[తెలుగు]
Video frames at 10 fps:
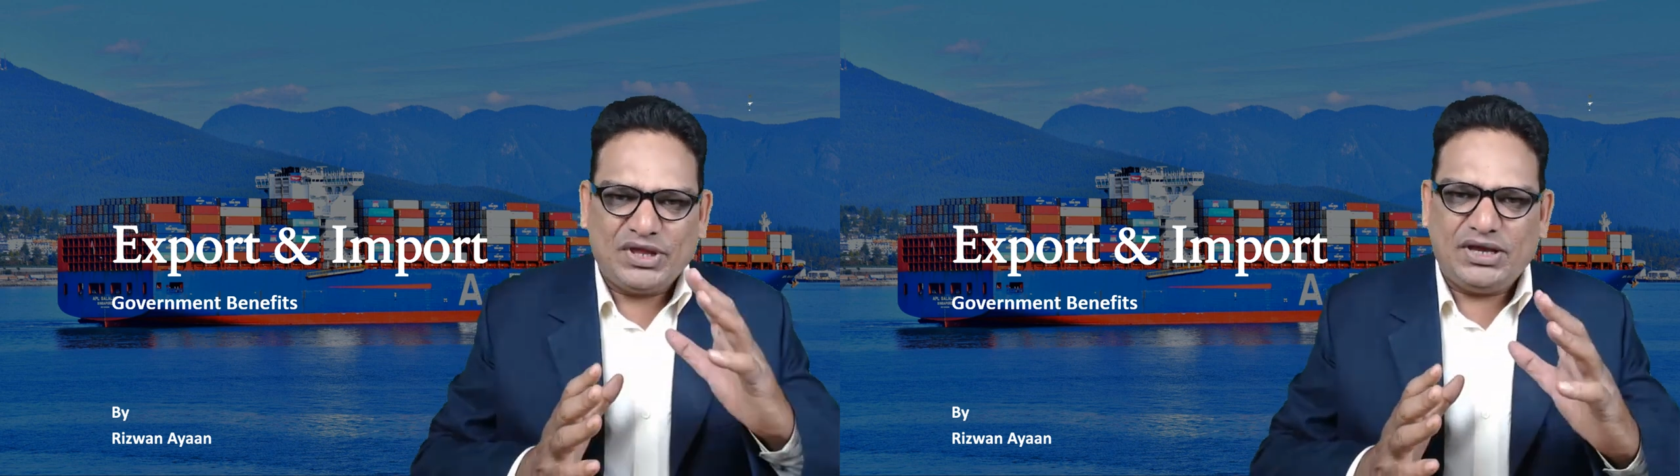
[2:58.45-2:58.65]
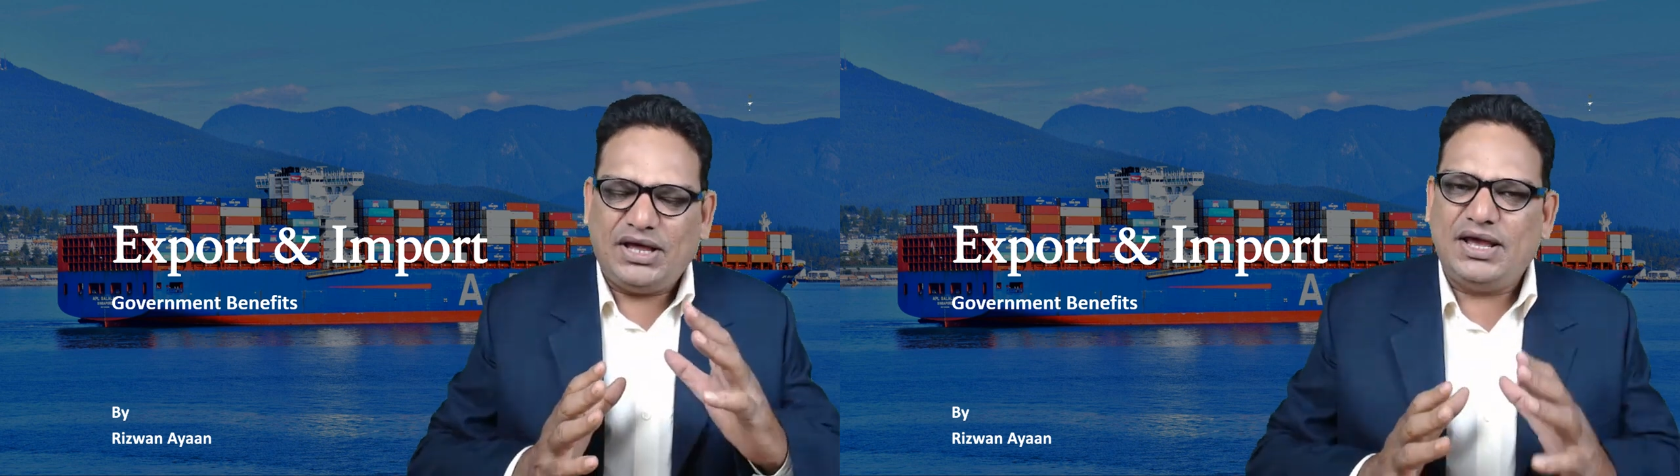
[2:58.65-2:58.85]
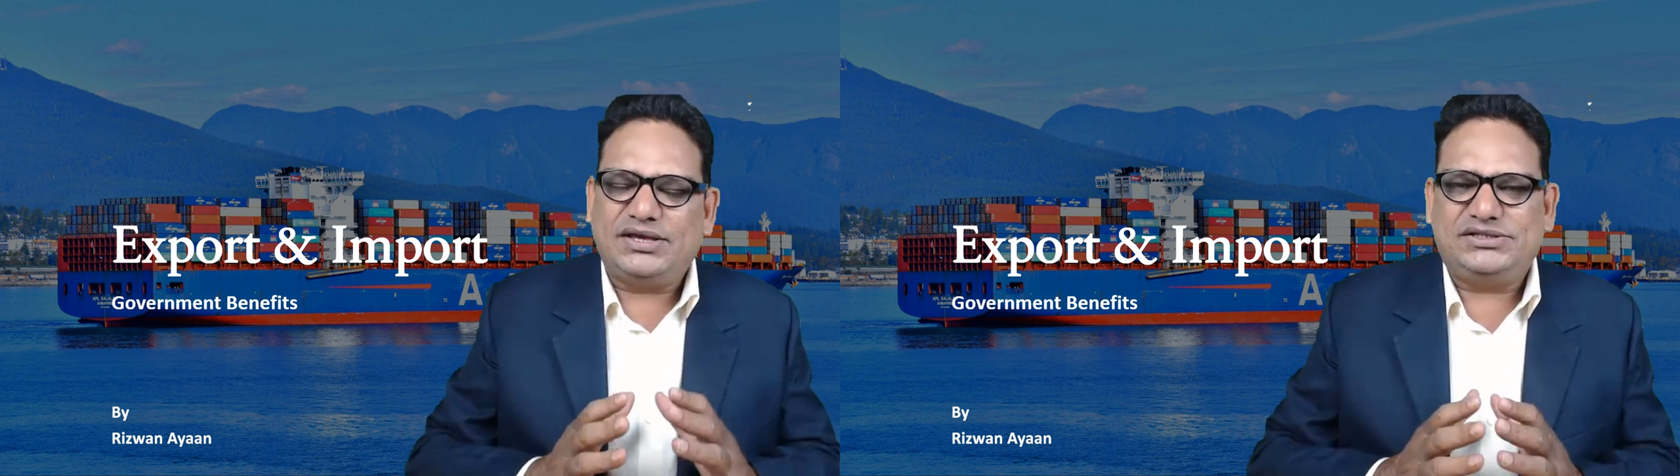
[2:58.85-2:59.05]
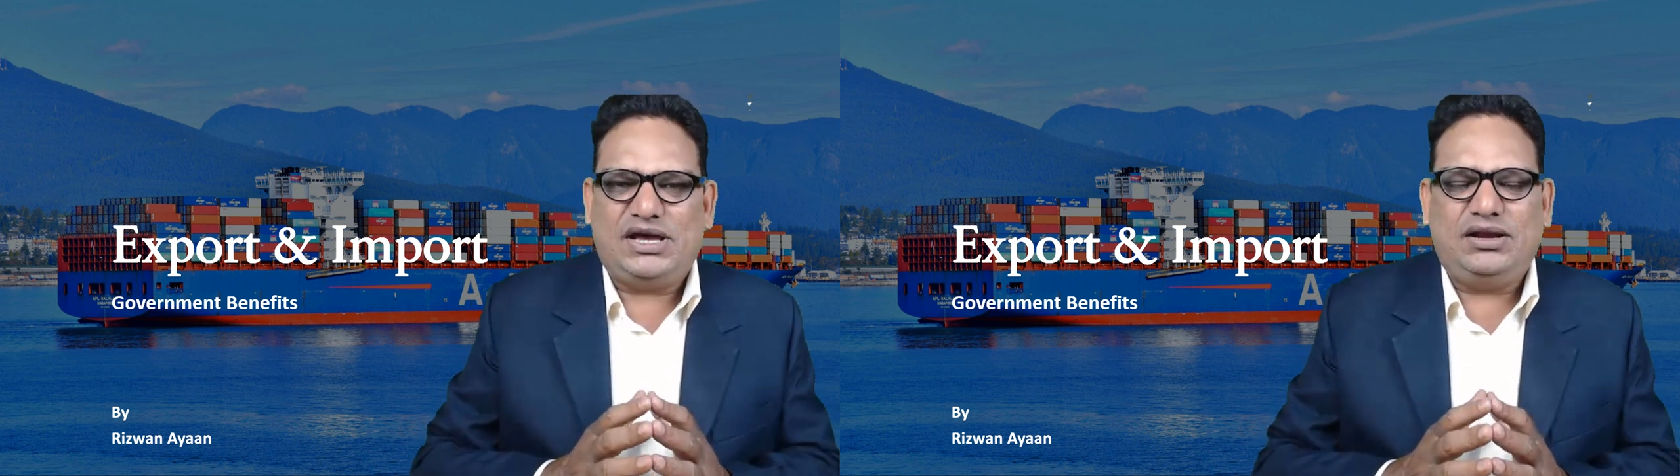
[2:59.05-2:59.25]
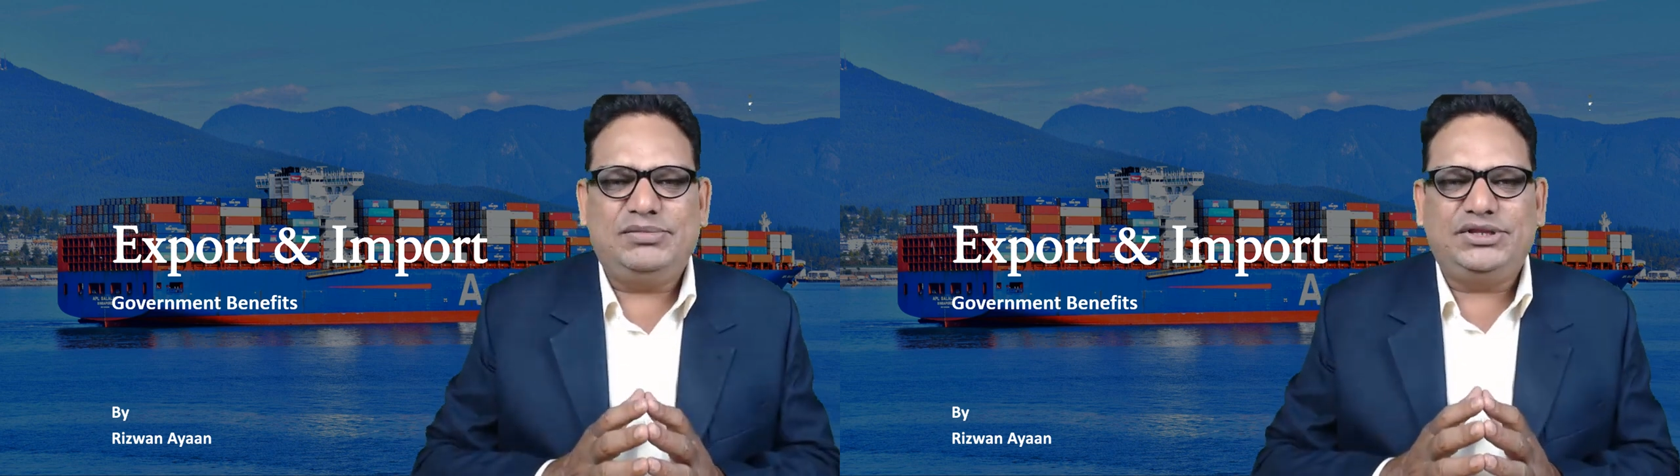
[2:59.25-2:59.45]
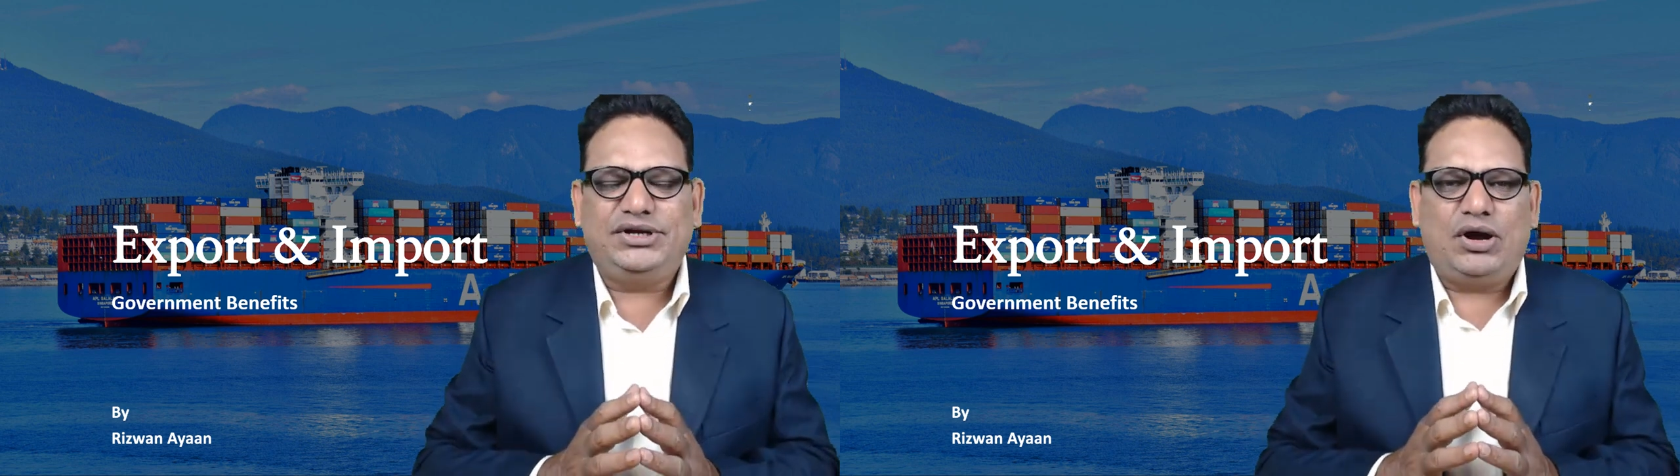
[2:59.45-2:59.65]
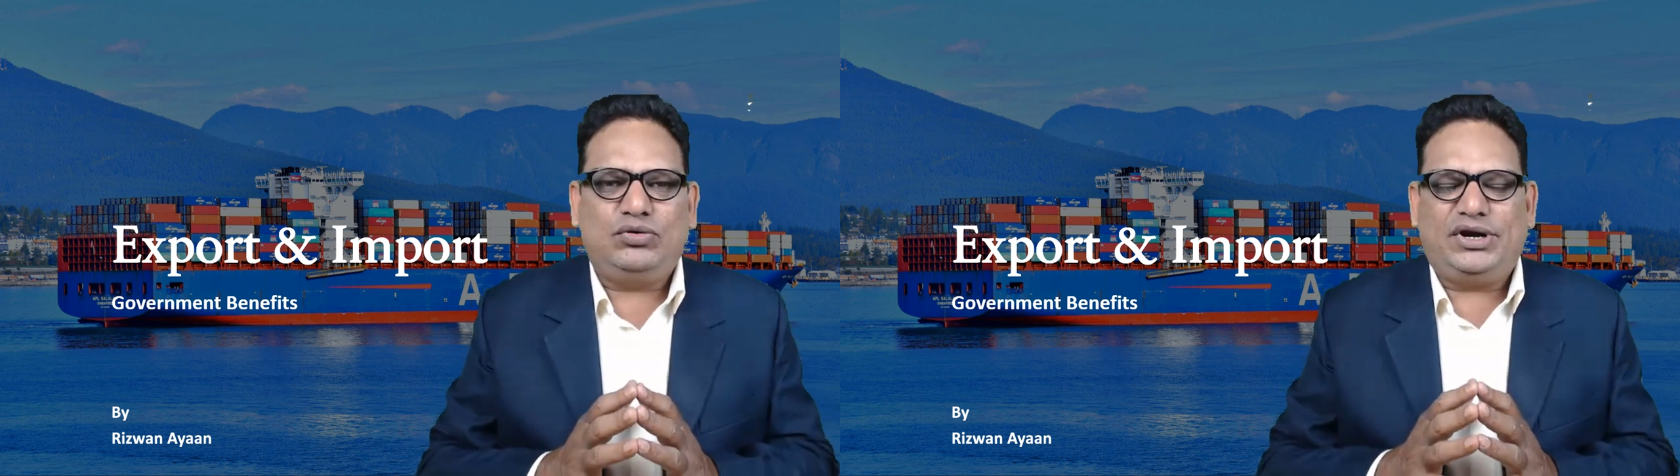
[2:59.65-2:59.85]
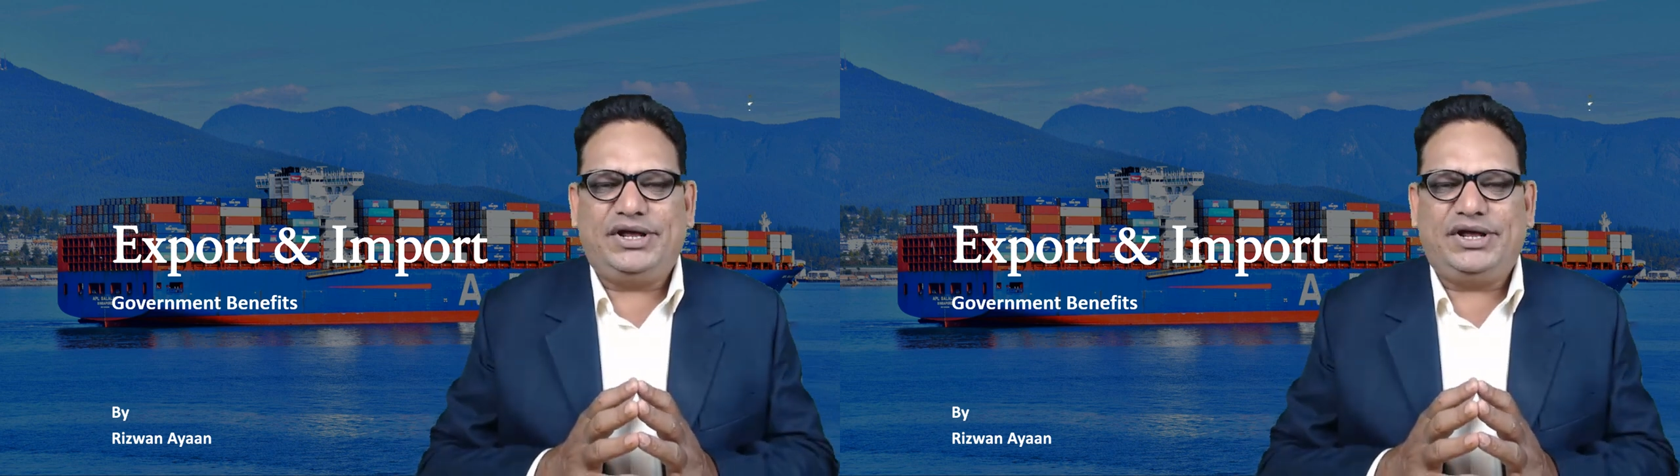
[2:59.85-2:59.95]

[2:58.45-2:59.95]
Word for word: ఇంకా నాకు చాలామంది డౌట్